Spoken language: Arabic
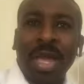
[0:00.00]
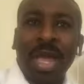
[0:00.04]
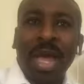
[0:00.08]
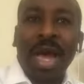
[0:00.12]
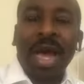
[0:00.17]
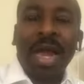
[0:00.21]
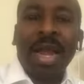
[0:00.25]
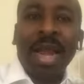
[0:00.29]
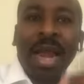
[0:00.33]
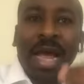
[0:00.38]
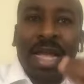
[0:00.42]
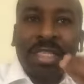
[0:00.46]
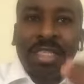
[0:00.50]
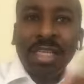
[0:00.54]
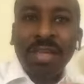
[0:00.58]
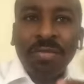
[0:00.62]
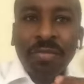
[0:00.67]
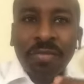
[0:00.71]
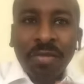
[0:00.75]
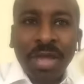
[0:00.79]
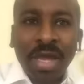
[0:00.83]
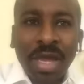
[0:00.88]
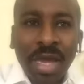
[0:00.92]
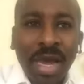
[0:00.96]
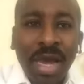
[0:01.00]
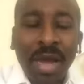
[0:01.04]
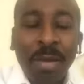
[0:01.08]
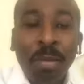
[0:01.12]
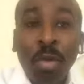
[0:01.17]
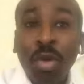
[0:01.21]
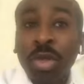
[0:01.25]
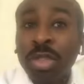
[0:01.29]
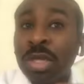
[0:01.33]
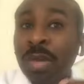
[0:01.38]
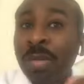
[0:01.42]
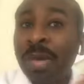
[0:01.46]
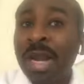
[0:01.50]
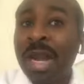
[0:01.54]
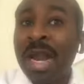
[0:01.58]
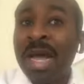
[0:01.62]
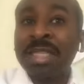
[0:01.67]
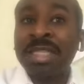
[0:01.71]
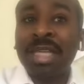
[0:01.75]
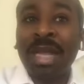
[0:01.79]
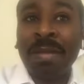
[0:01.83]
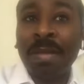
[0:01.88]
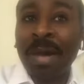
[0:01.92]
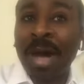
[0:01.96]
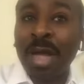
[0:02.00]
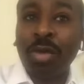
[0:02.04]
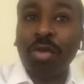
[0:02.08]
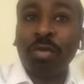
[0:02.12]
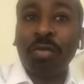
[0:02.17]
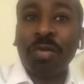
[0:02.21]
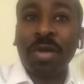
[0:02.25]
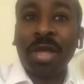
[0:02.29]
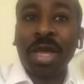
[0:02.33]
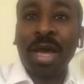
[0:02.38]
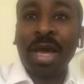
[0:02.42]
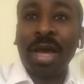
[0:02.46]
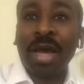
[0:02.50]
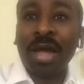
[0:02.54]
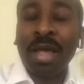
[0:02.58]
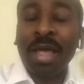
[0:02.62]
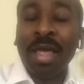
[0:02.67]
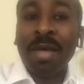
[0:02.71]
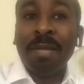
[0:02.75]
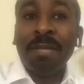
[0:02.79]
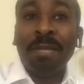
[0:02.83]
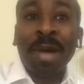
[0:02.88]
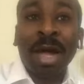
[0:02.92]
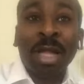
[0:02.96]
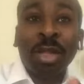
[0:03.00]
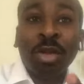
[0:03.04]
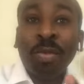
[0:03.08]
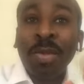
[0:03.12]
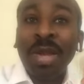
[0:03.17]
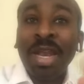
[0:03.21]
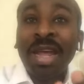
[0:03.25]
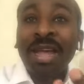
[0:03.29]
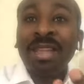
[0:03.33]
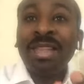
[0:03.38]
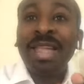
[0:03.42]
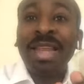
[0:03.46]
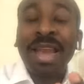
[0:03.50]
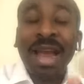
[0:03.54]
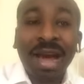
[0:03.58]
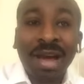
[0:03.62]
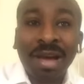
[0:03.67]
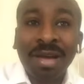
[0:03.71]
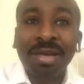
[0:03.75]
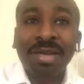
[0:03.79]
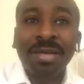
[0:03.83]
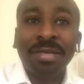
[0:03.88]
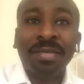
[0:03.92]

الناجين فيها معظم الناس اللي ماتوا فيها ماتوا بالاختناق